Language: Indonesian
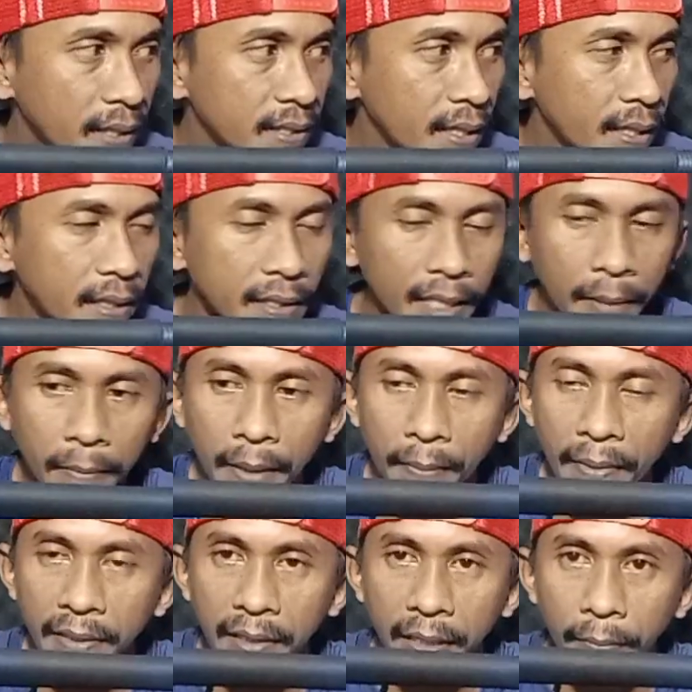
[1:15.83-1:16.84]
untuk panjang ini
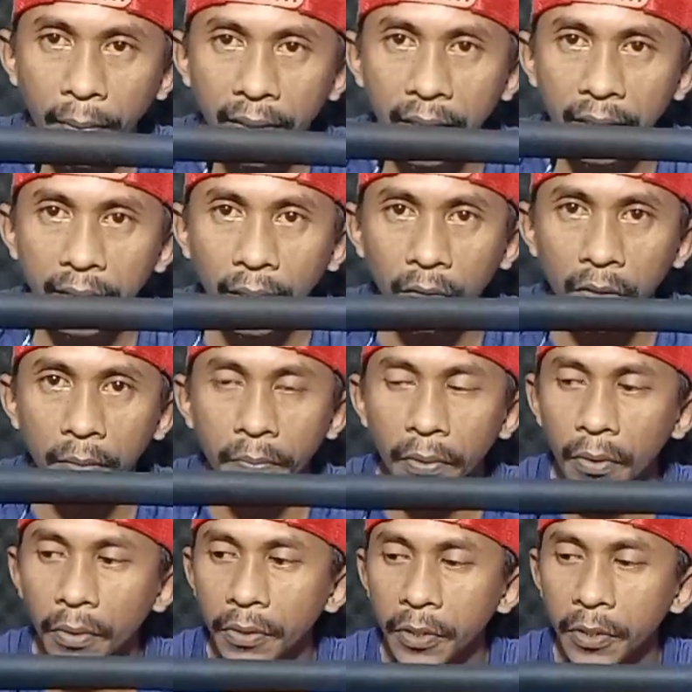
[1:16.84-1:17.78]
sama, masih di panjang 160